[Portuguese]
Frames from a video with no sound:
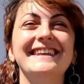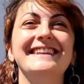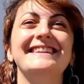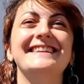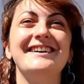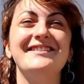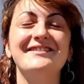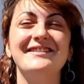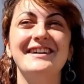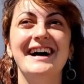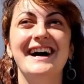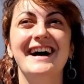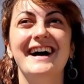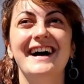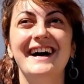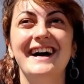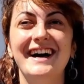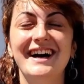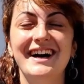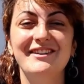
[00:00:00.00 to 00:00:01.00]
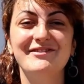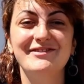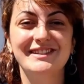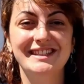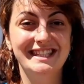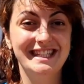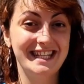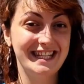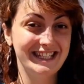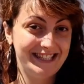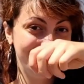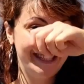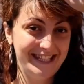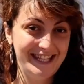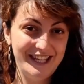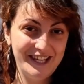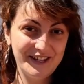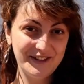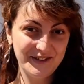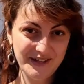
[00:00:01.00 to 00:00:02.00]
que estava a fazer
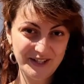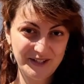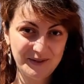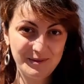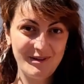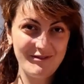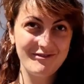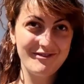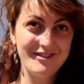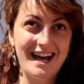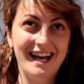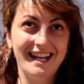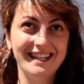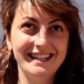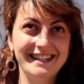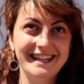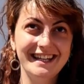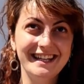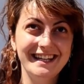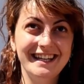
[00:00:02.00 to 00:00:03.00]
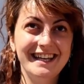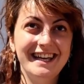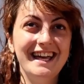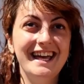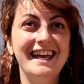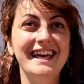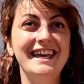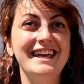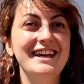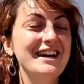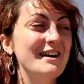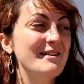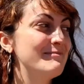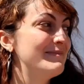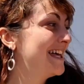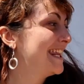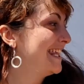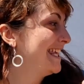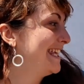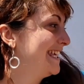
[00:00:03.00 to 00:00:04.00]
assim com a sua fralda e é a
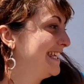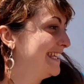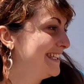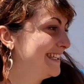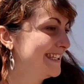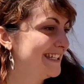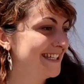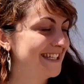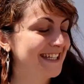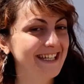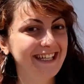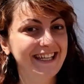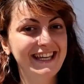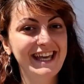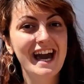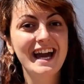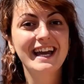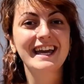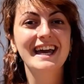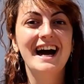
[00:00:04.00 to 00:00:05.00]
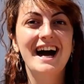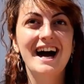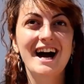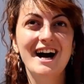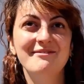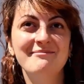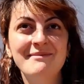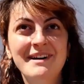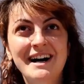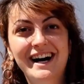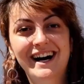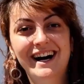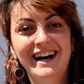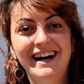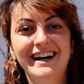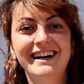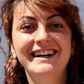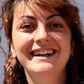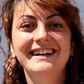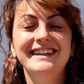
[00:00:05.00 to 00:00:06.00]
parede, é a
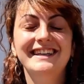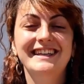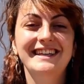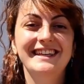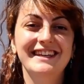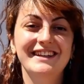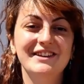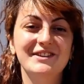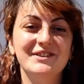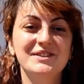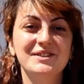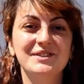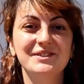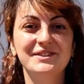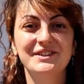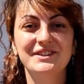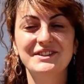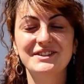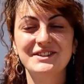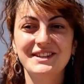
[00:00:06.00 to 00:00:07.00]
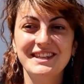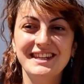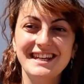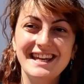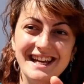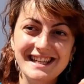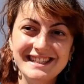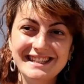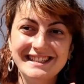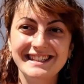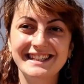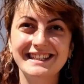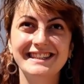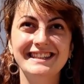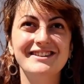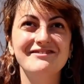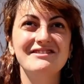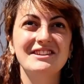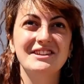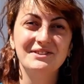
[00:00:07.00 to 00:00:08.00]
cama, e é os outras crianças que
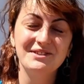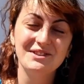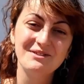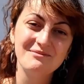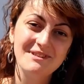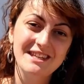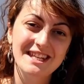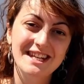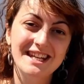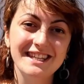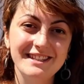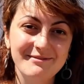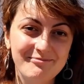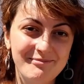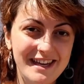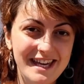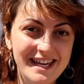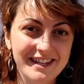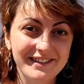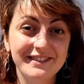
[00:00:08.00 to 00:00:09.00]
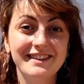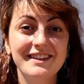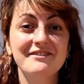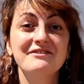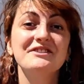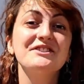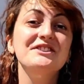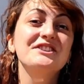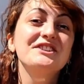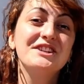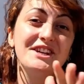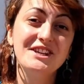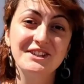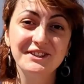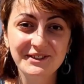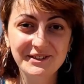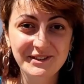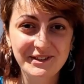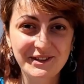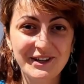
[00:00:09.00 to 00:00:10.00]
estavam a dormir aí perto estavam
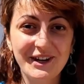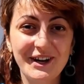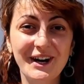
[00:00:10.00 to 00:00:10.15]
cheios de cocô.